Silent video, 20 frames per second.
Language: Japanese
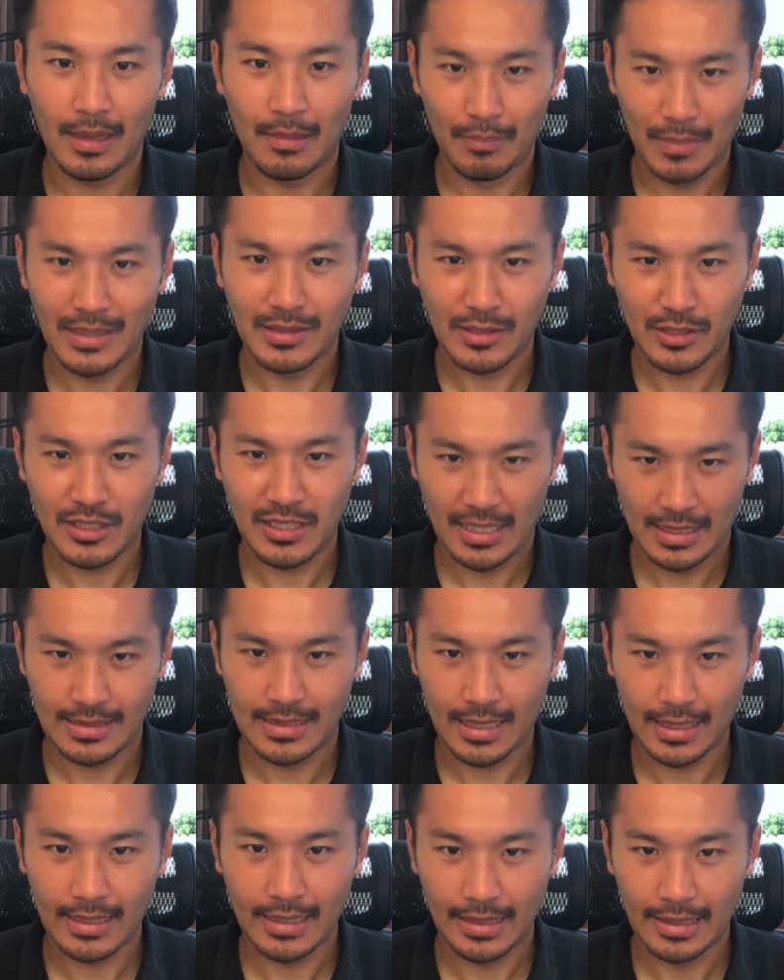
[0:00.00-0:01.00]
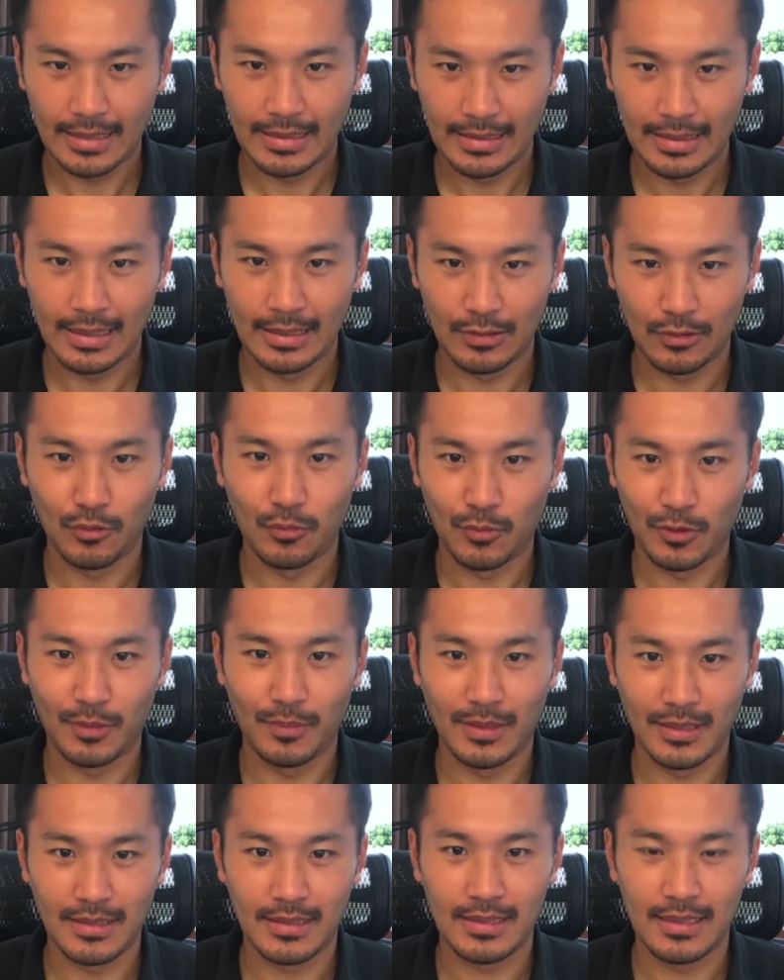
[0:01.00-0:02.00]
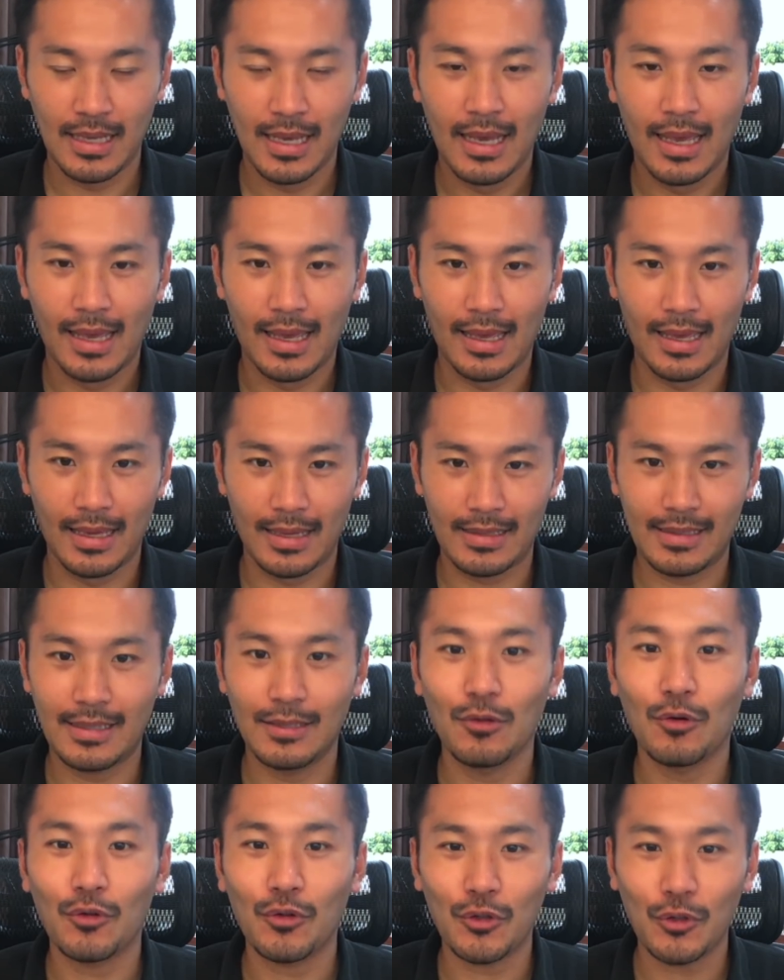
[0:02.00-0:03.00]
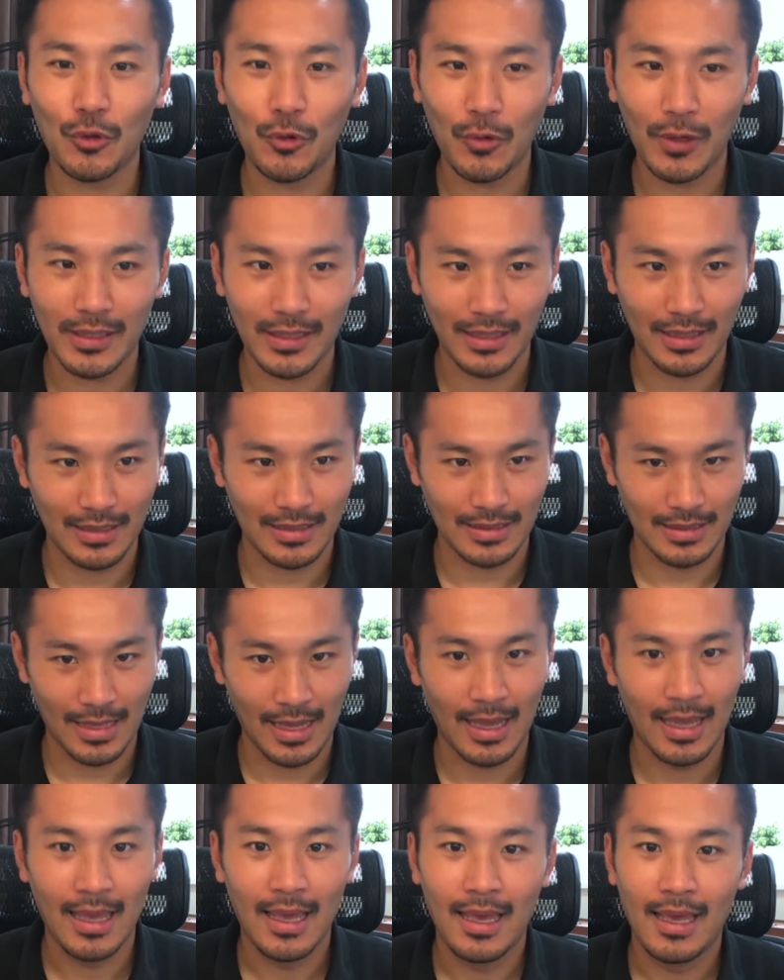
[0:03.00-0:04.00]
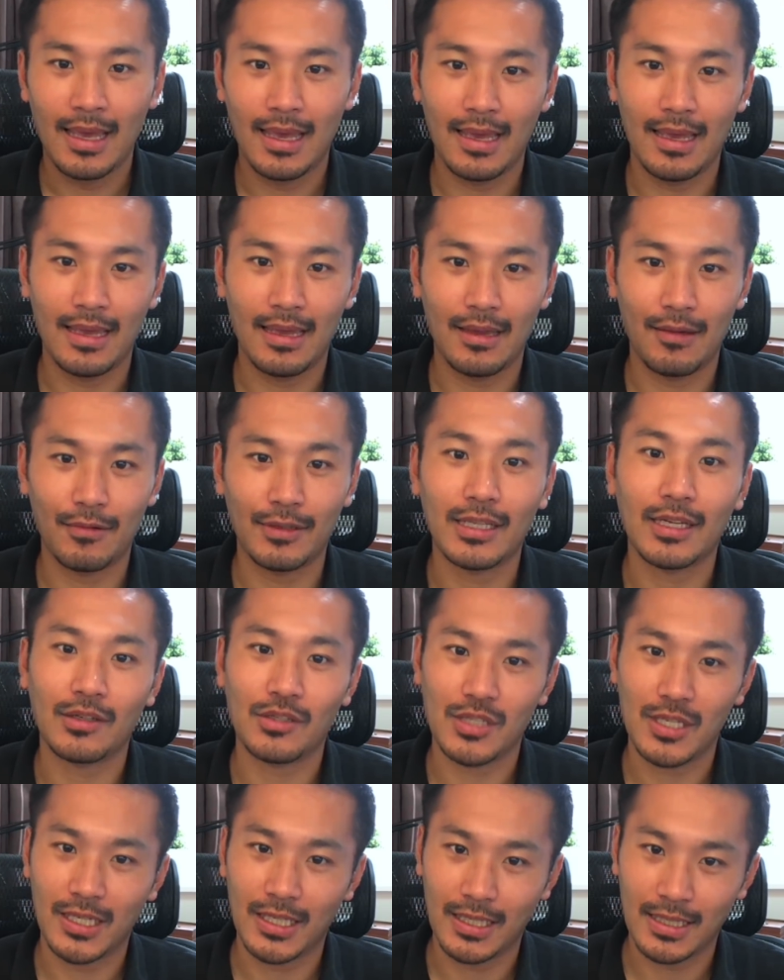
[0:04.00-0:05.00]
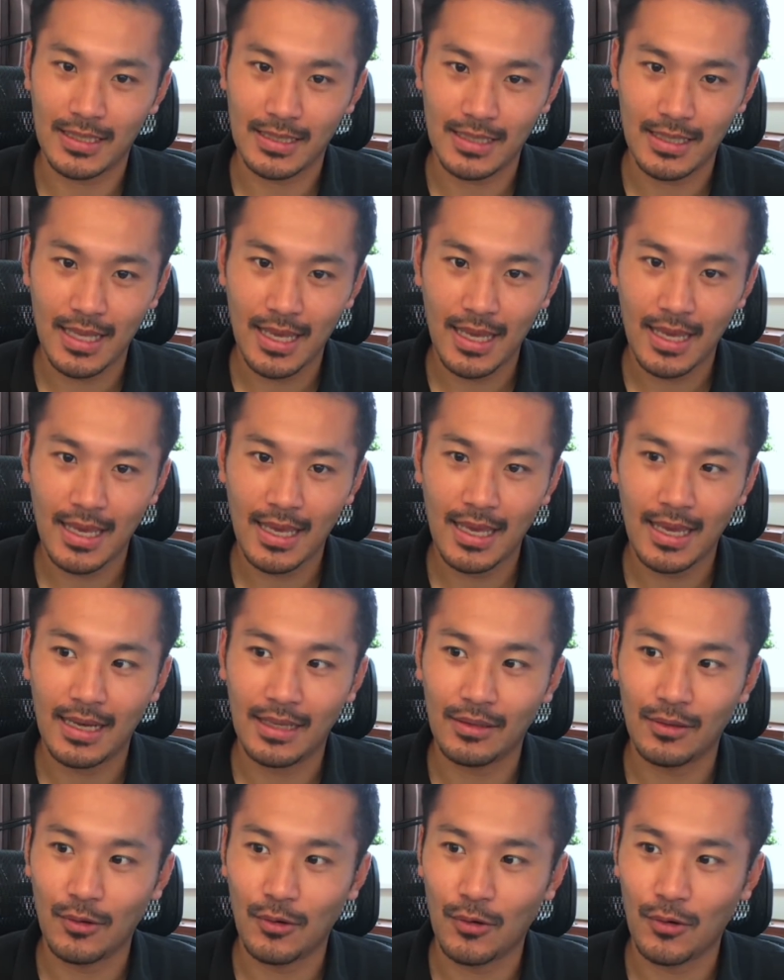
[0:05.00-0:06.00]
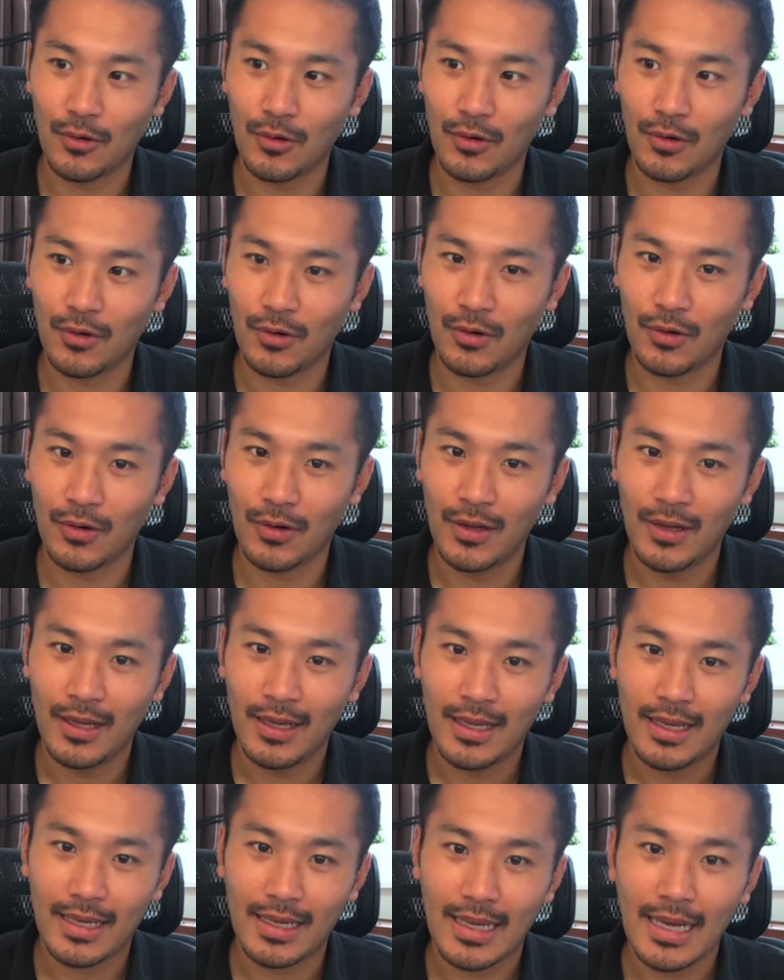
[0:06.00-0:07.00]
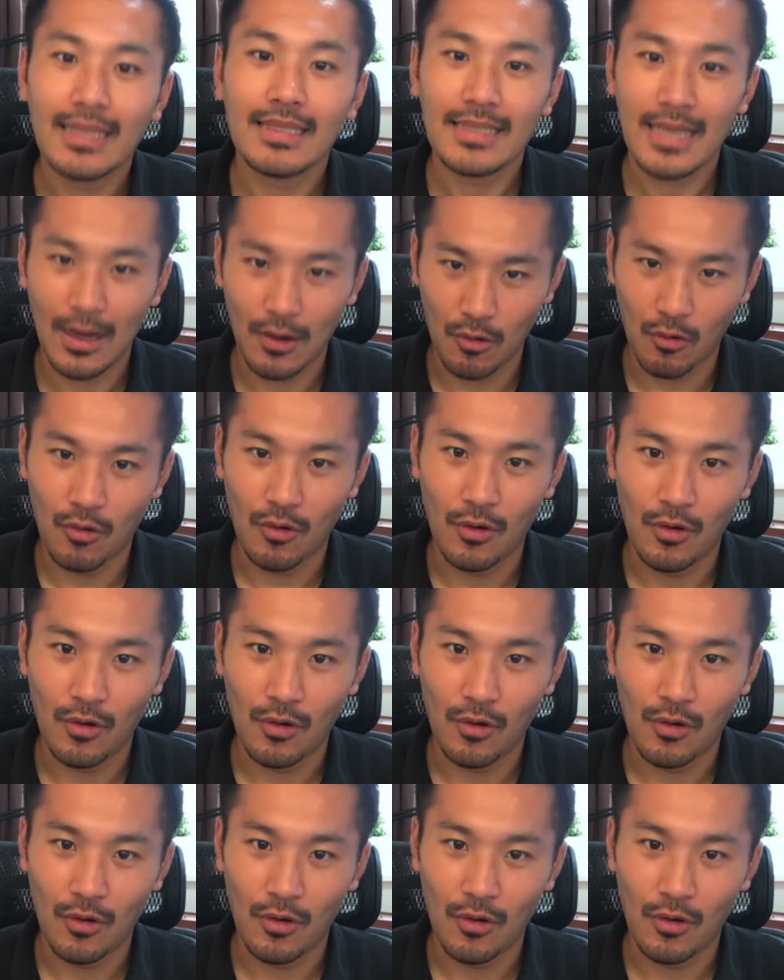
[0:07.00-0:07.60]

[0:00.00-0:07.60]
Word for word: まず謝罪からいきたいと思います。えー、昨日の動画でですね、えー、私がですね、あのー、ガチャを、